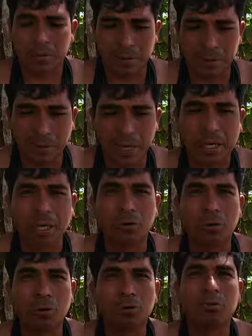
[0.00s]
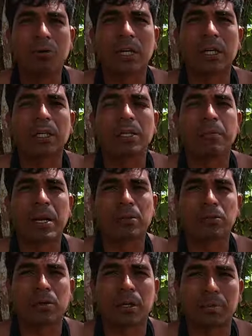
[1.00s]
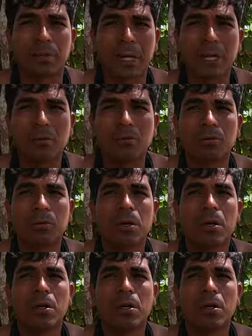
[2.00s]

espera todos aqui de braços abertos